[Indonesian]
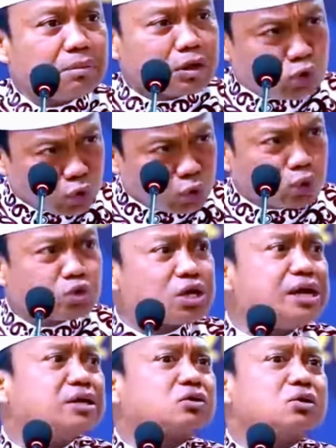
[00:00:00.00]
Maksudku
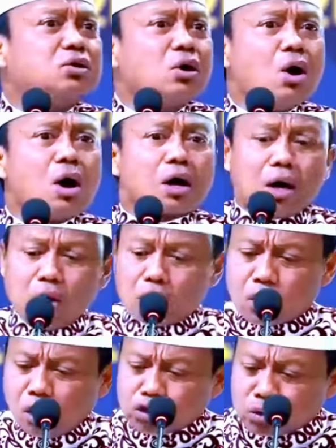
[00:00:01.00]
saya tuh,
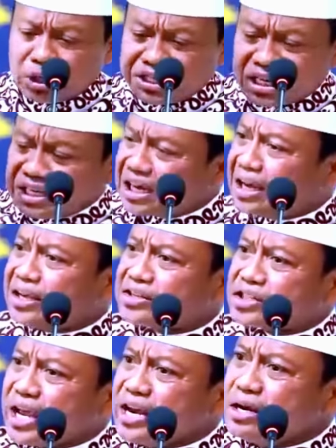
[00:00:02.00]
kalau kau sudah jadi
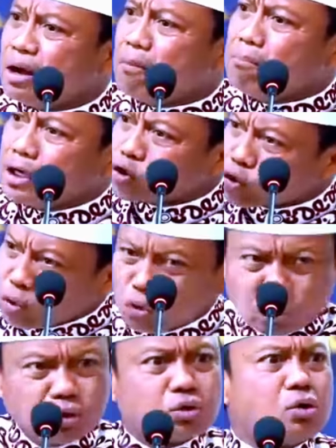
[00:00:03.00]
ASN,
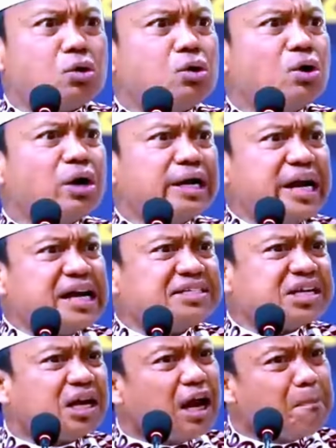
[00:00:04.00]
bersyukur kau
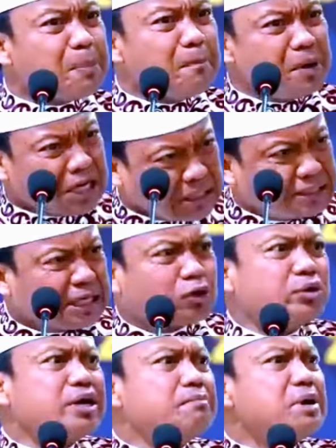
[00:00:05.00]
dengan cara apa?
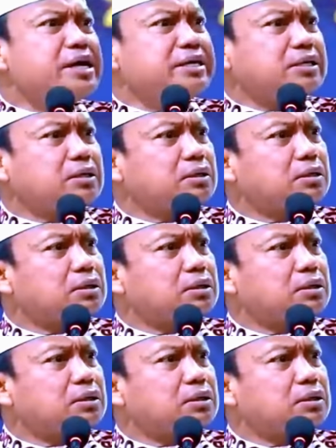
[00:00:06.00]
Bekerja kau yang baik.